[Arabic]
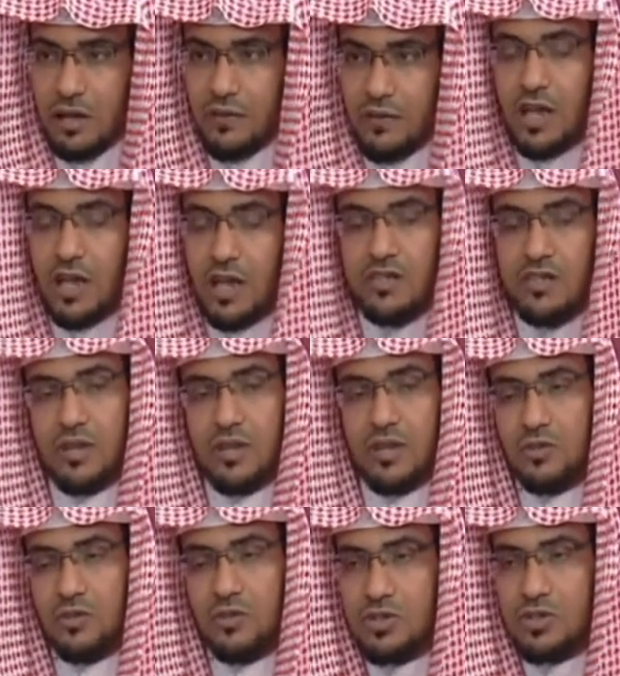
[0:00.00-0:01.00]
فقال عليه
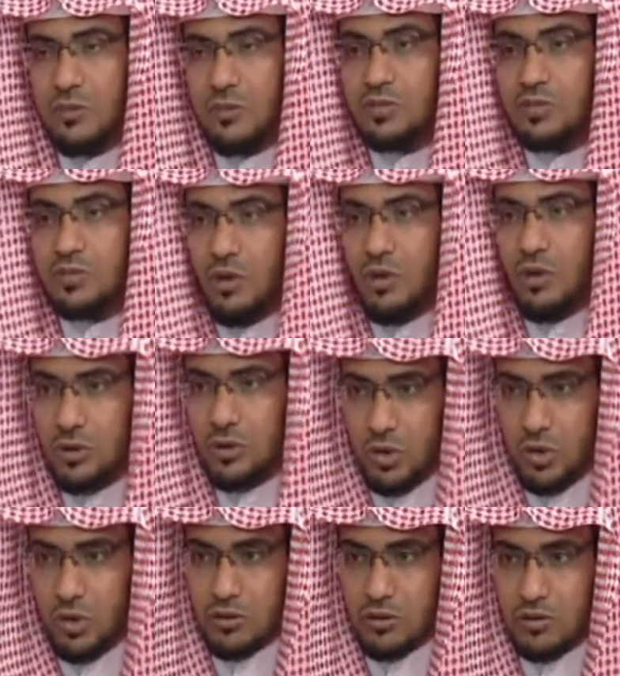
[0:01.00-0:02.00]
الصلاة والسلام دعه يا
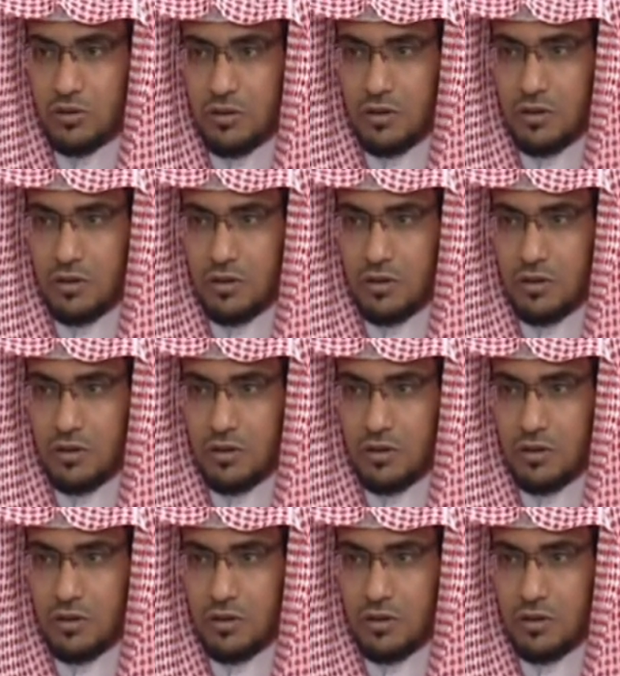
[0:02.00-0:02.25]
عمر